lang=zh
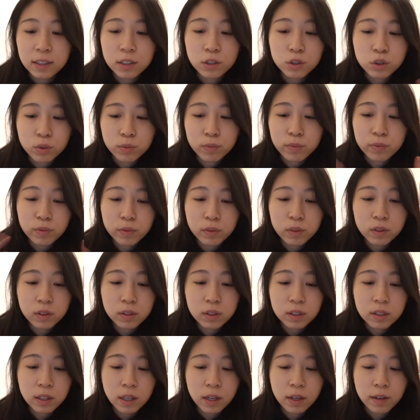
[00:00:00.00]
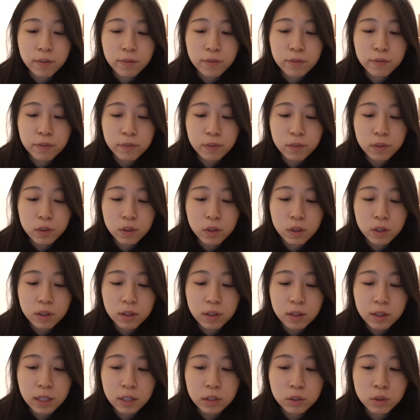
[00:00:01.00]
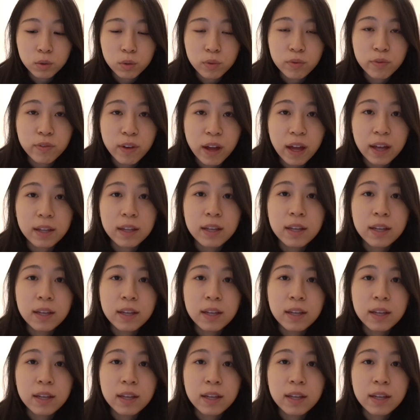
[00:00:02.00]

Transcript: 那种啊那种饭，